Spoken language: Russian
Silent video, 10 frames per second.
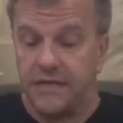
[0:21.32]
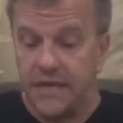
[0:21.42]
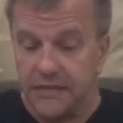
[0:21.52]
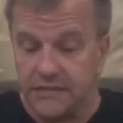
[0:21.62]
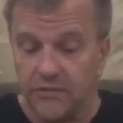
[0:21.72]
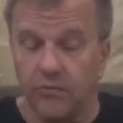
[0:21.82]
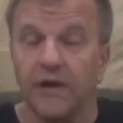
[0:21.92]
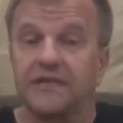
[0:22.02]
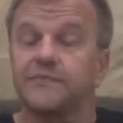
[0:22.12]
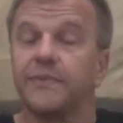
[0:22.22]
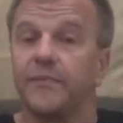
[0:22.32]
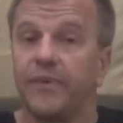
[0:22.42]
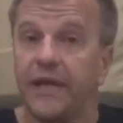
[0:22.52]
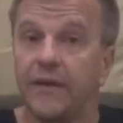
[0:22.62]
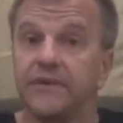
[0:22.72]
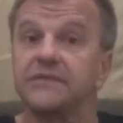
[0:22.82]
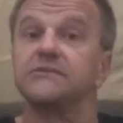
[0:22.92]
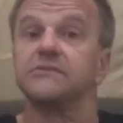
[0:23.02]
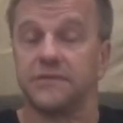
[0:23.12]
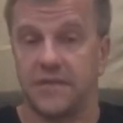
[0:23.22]
если у вас проблемы с
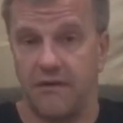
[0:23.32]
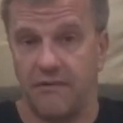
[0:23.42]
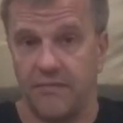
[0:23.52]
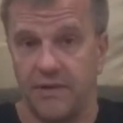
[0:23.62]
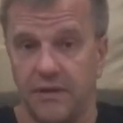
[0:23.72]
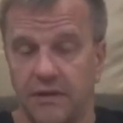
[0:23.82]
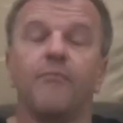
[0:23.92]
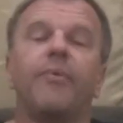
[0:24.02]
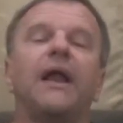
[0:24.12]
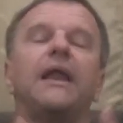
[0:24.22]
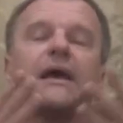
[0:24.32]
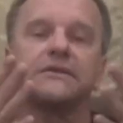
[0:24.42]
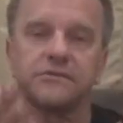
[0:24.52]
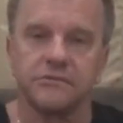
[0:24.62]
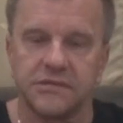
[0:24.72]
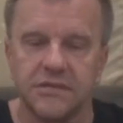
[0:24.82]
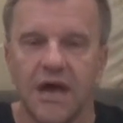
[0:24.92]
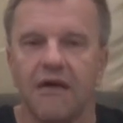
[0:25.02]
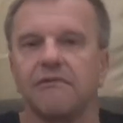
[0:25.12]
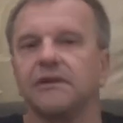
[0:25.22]
суставами. Болят
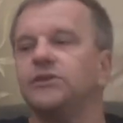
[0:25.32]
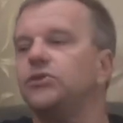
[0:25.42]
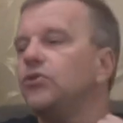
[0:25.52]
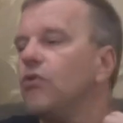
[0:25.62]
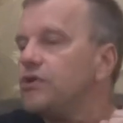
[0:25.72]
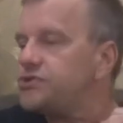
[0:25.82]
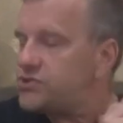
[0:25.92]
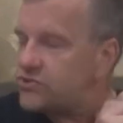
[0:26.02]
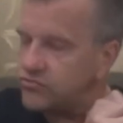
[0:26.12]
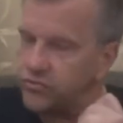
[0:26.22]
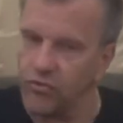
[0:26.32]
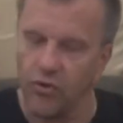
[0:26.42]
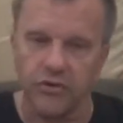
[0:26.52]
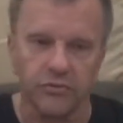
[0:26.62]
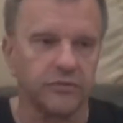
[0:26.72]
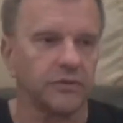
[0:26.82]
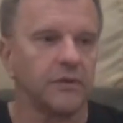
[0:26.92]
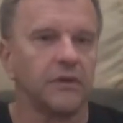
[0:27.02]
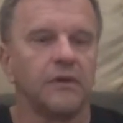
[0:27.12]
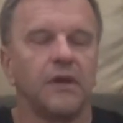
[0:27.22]
суставы, ночью ноют,
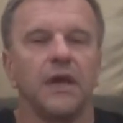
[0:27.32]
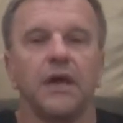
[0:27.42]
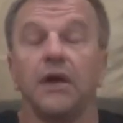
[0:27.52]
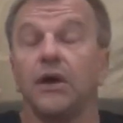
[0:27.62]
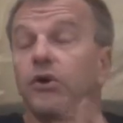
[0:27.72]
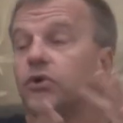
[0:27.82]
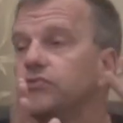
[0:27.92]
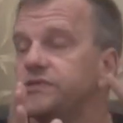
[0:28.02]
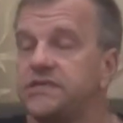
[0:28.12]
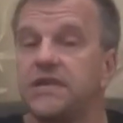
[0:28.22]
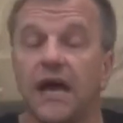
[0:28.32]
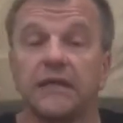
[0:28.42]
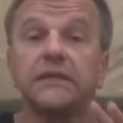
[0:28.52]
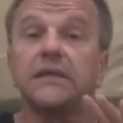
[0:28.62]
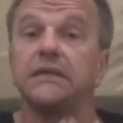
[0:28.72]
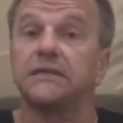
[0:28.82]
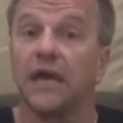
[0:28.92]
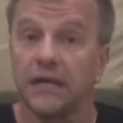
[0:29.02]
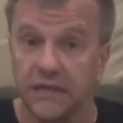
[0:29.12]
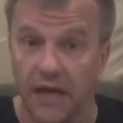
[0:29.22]
хрустят и
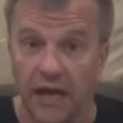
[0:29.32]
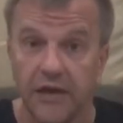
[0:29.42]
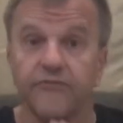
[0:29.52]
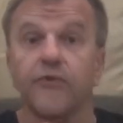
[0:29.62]
так далее.